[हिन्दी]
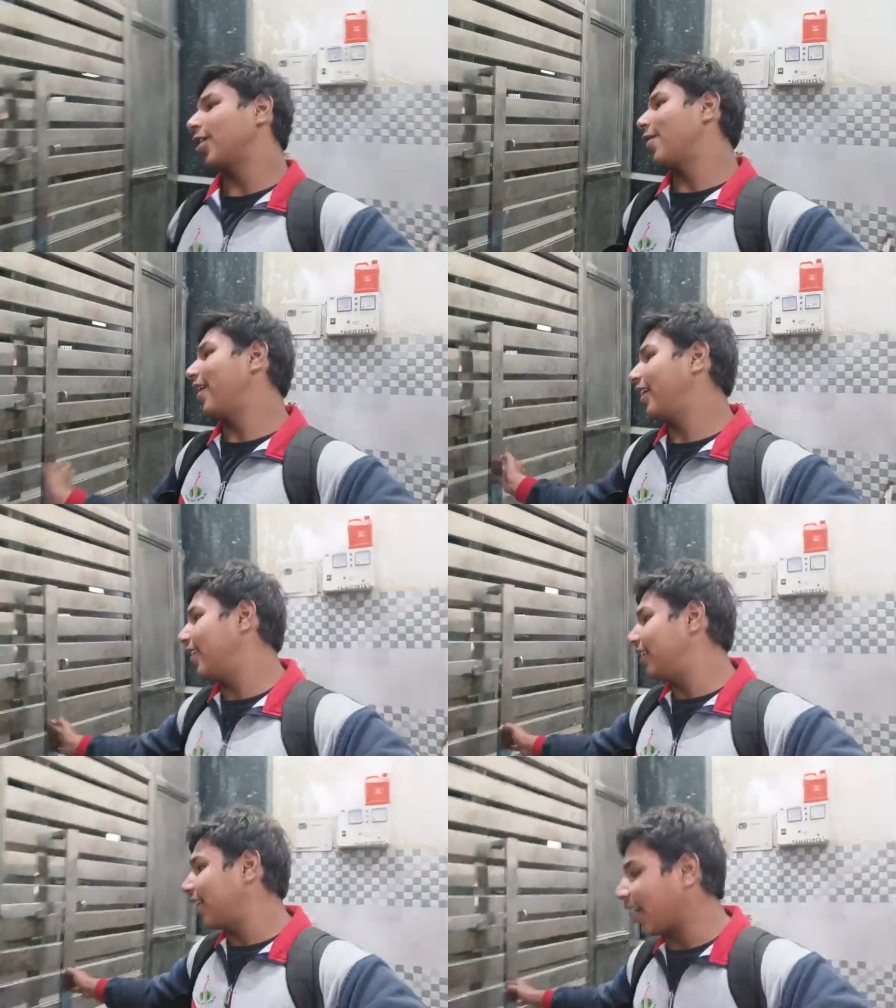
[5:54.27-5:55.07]
खुलवाने के
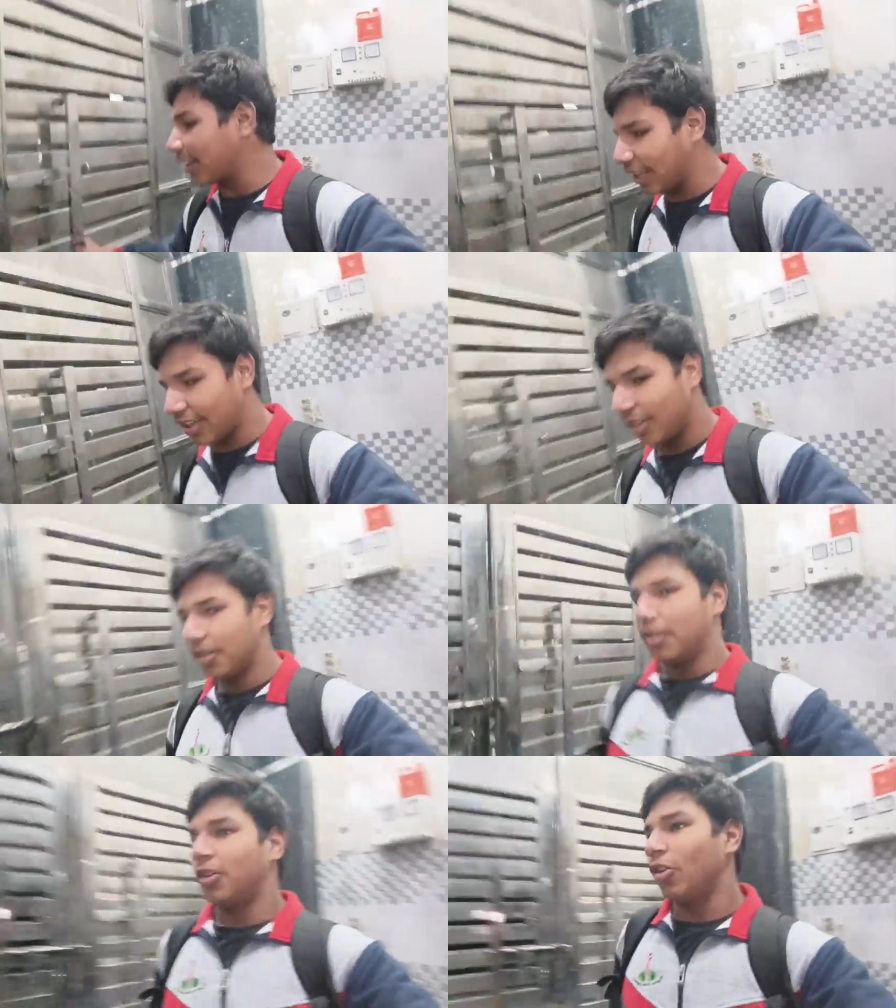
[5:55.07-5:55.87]
लिए देख रहा था
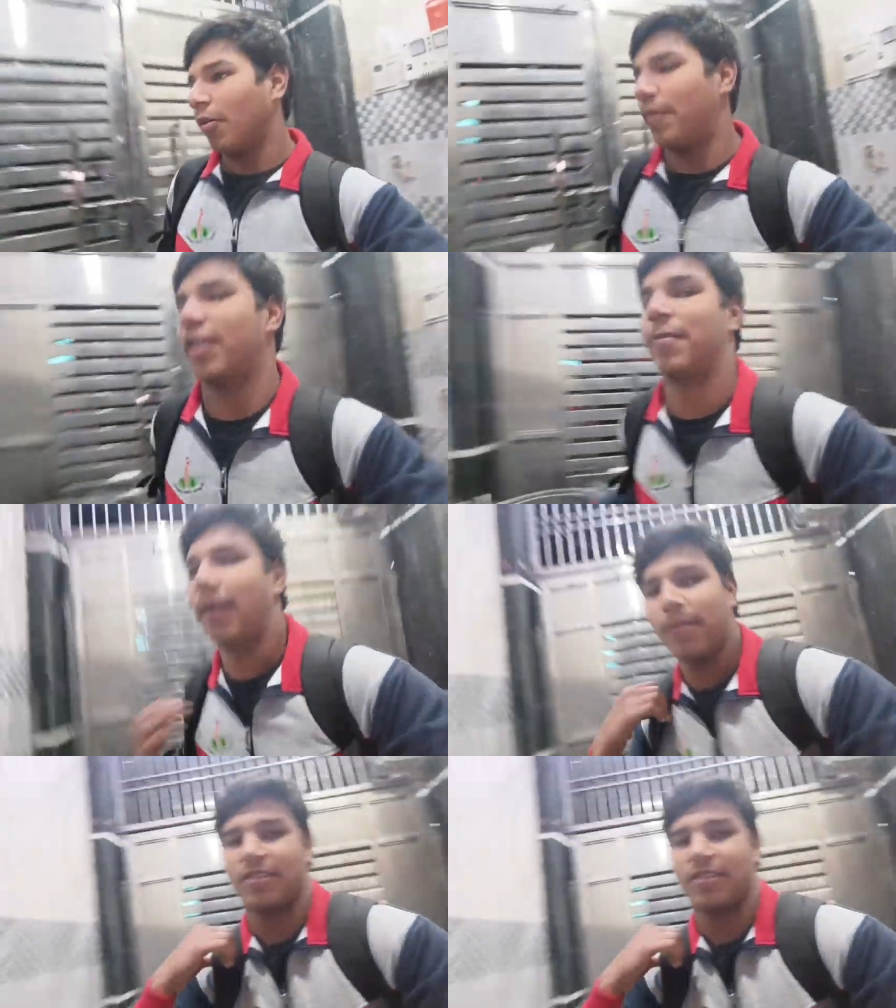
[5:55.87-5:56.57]
तो अब बेसमेंट में